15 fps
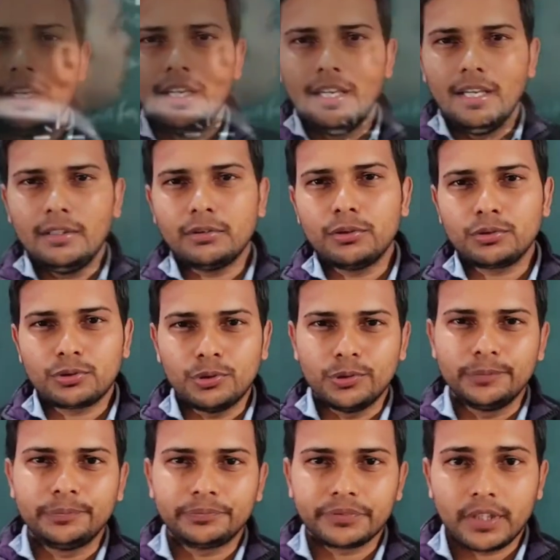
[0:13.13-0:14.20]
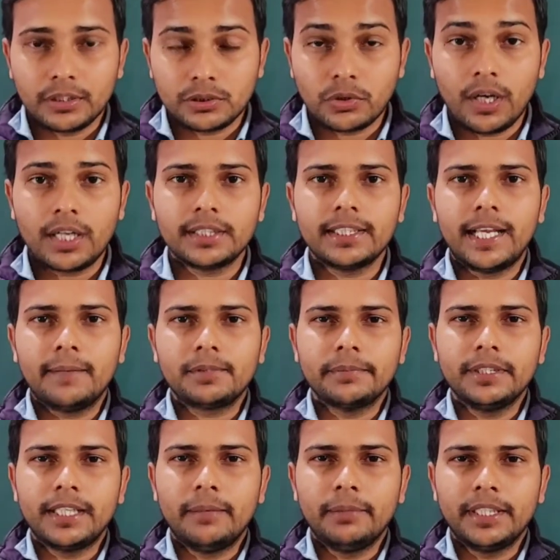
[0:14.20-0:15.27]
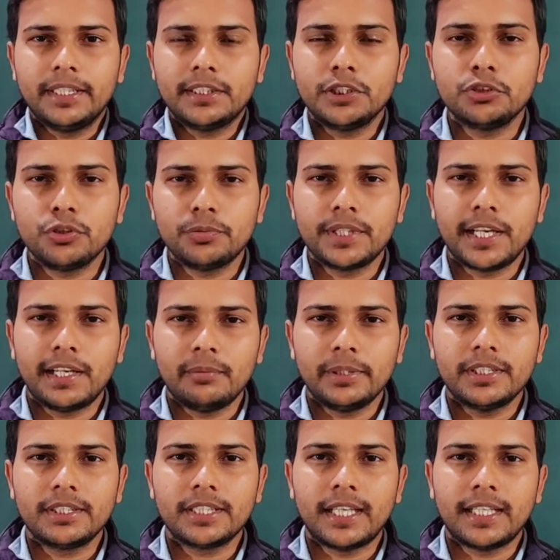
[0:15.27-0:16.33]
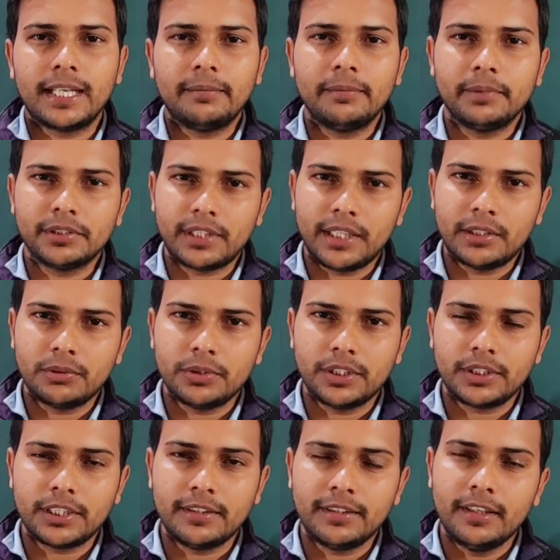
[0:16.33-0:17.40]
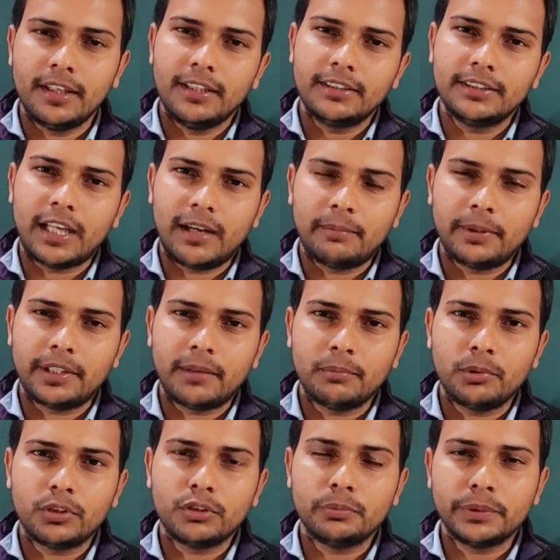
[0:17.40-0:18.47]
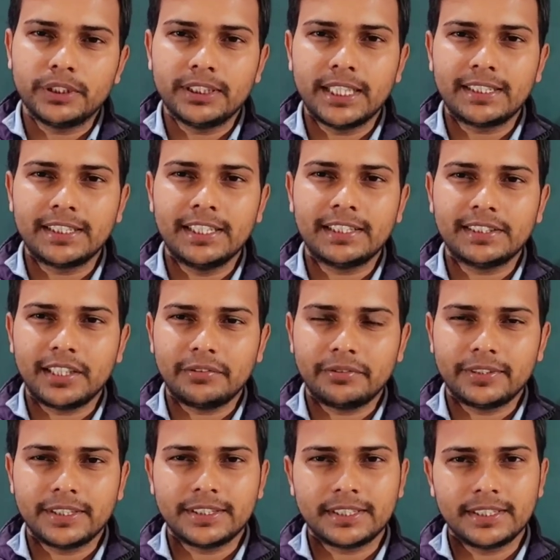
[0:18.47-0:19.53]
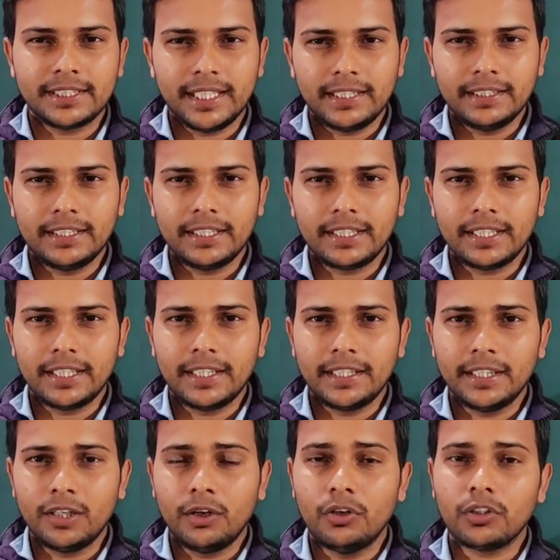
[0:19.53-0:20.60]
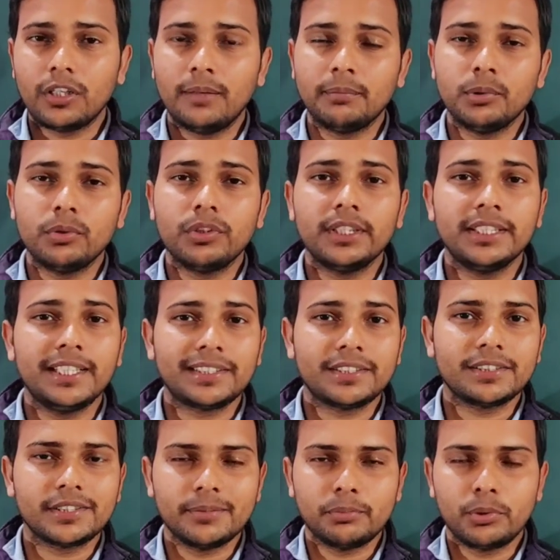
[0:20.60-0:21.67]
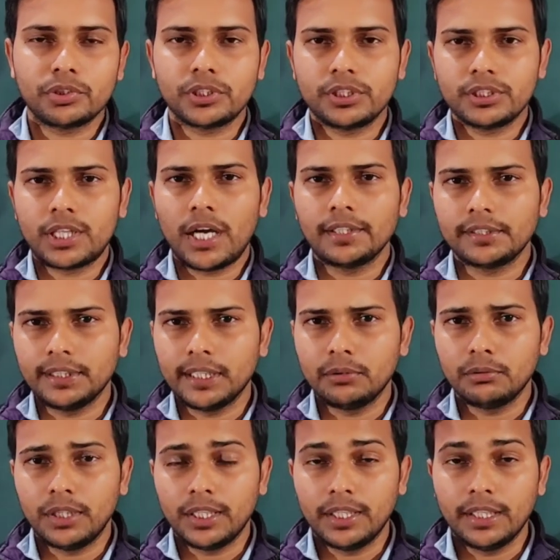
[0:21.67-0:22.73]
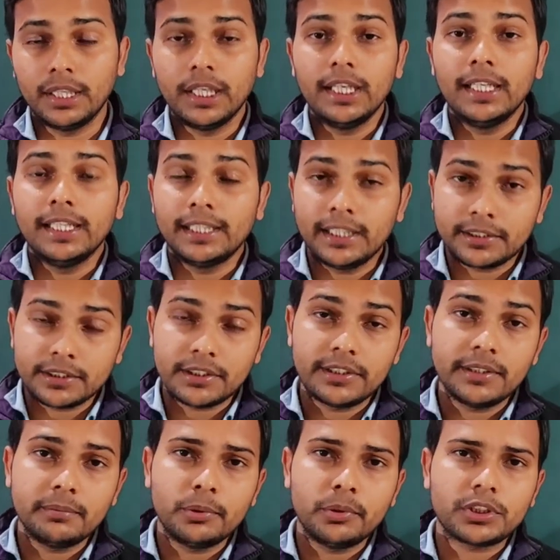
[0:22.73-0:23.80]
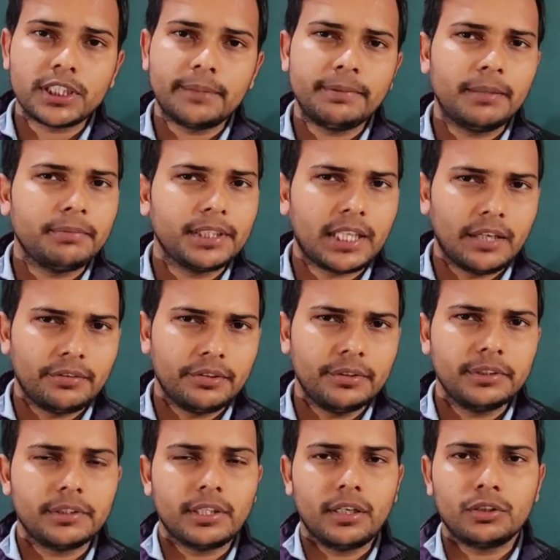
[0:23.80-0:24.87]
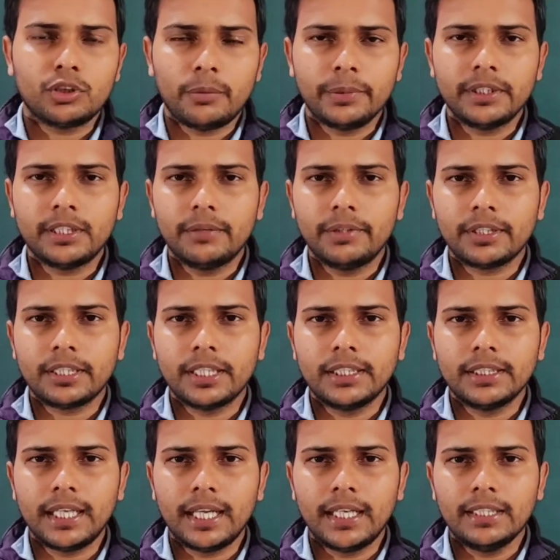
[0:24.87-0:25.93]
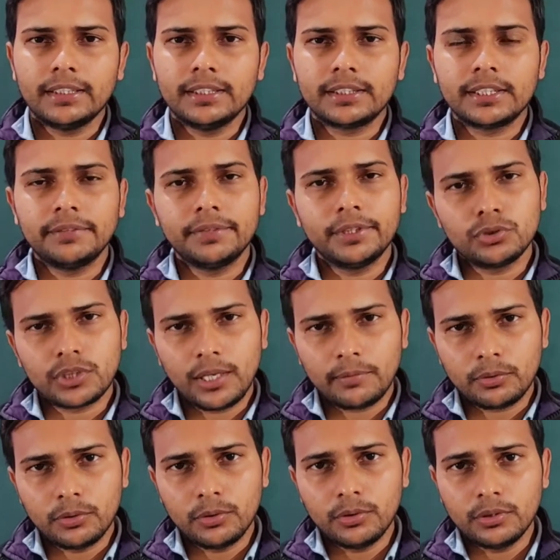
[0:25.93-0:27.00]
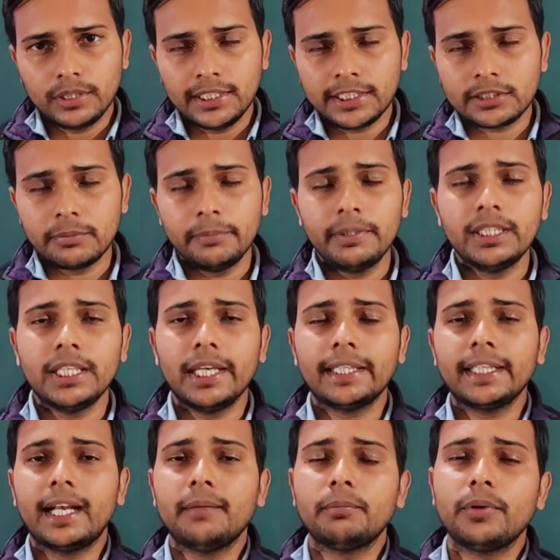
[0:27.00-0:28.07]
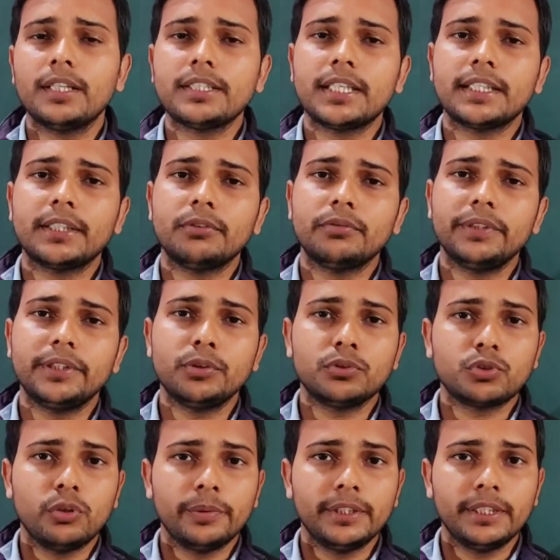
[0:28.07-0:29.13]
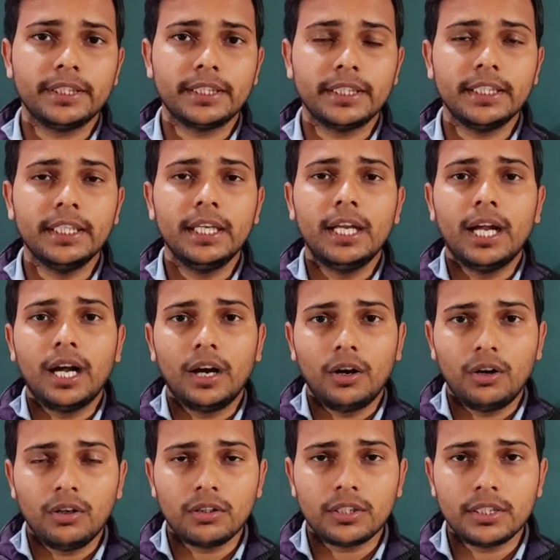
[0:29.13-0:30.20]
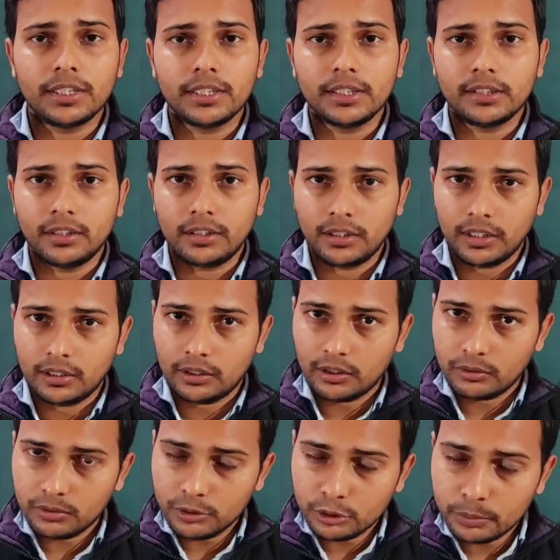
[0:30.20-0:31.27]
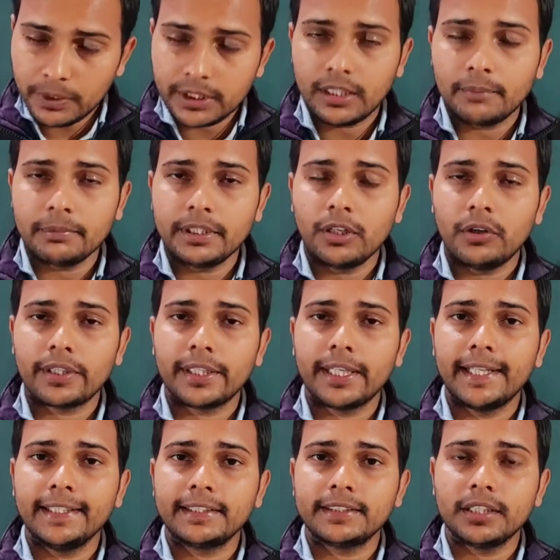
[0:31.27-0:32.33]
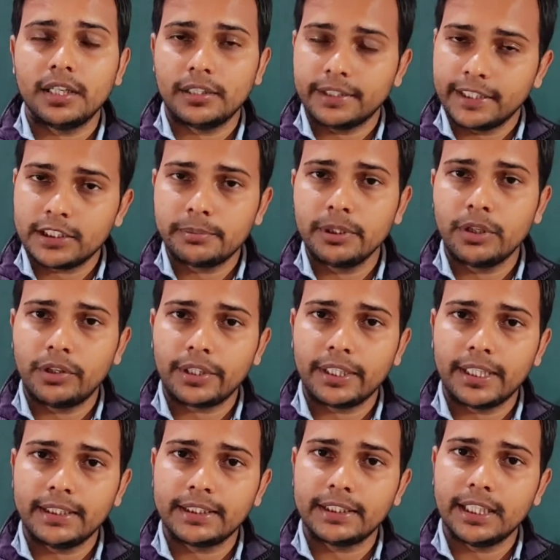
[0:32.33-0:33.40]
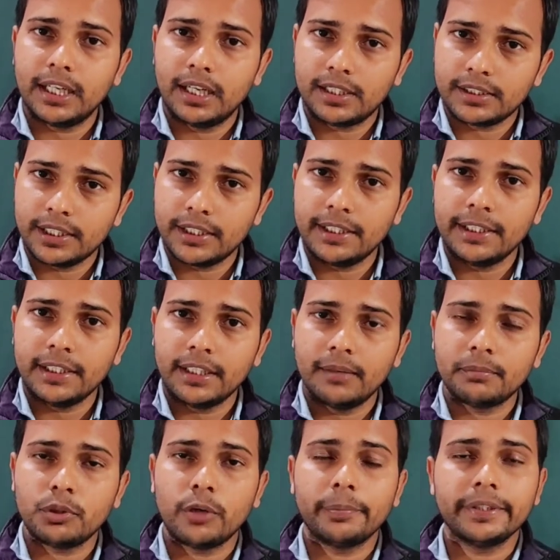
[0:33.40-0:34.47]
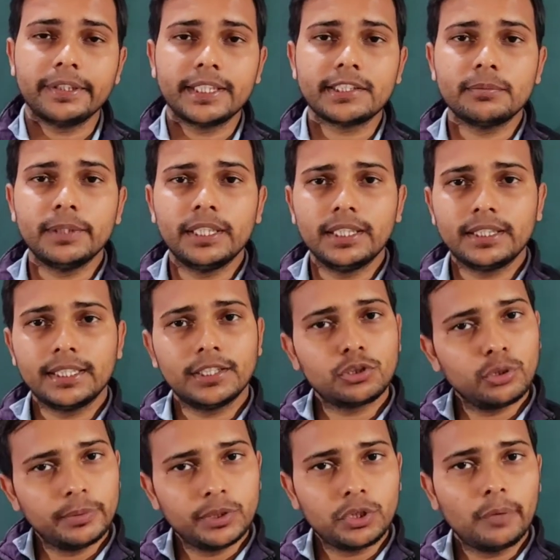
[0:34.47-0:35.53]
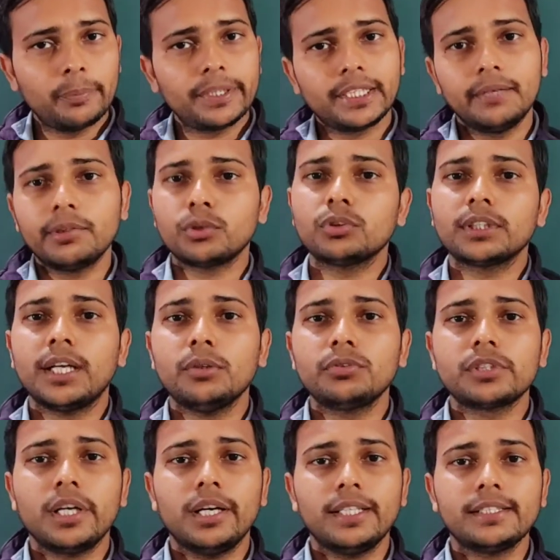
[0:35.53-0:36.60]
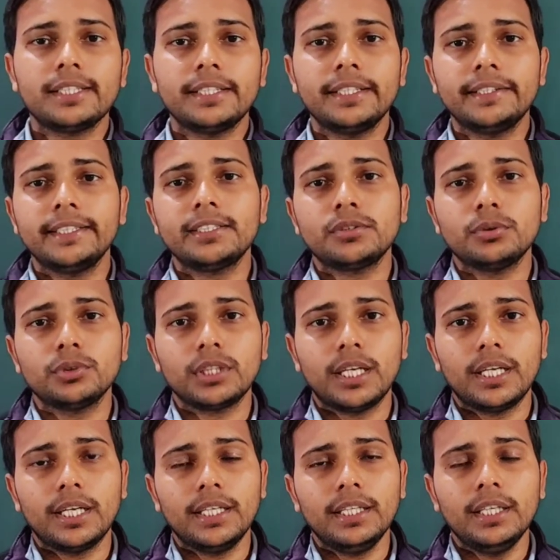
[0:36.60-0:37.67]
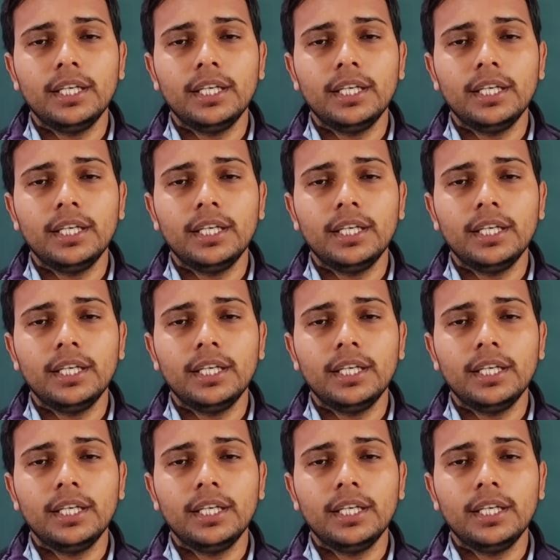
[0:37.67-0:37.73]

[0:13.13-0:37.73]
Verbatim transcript: हेलो दोस्तों स्वागत है आप सभी का मेरे इस यूट्यूब चैनल पे जिसका नाम है मिश्रा एजुकेशन जहां पर हम लोग यूपी जीआईसी लेक्चर फिजिक्स की तैयारी कर रहे हैं और हम लोगों ने इलेक्ट्रिसिटी पोर्शन स्टार्ट किया हुआ है इलेक्ट्रिसिटी पोर्शन में हमने काफ़ी टॉपिक कवर कर लिया है जिसके वीडियोस आपको लिंक्स में मिल जाएंगे आप वहाँ जाके उन वीडियोज़ को भी देखें और उस पर हमने ऑर्गेनाइज टेस्ट भी ऑर्गेनाइज़ किया हर संडे हम टॉपिक टेस्ट भी लेते हैं जो भी टॉपिक कवर होता है उसका हर संडे टेस्ट होता है